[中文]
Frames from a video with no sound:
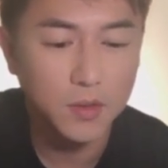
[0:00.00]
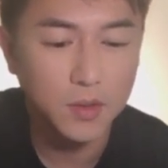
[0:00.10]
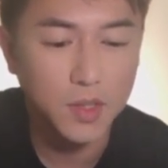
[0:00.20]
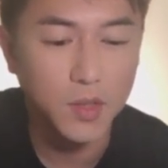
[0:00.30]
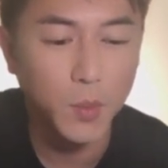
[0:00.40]

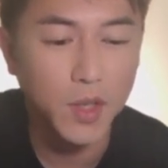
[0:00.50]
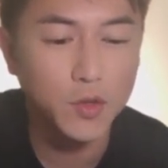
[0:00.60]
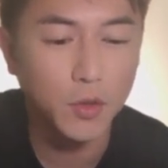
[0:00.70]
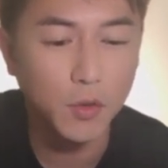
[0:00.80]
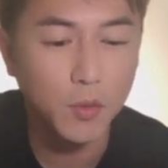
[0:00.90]
以为
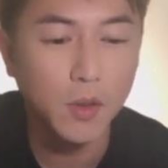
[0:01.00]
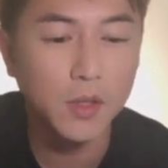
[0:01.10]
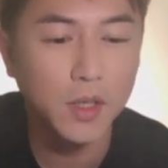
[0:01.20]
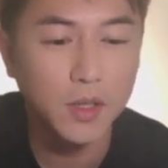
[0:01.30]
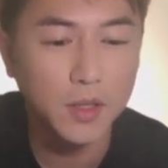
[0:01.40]
错过
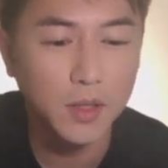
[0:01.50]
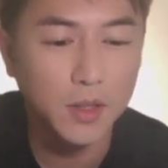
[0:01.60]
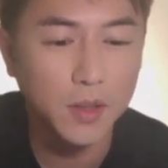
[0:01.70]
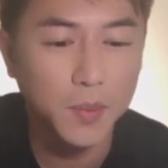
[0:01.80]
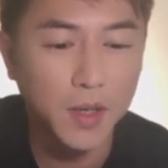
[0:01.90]
了
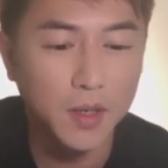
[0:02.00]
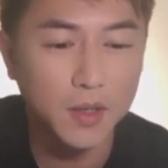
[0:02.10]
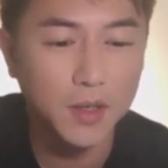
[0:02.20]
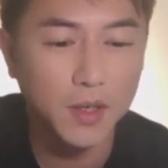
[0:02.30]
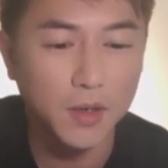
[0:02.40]
的朋
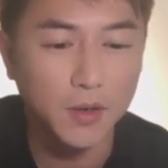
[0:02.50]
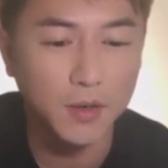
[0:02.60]
友，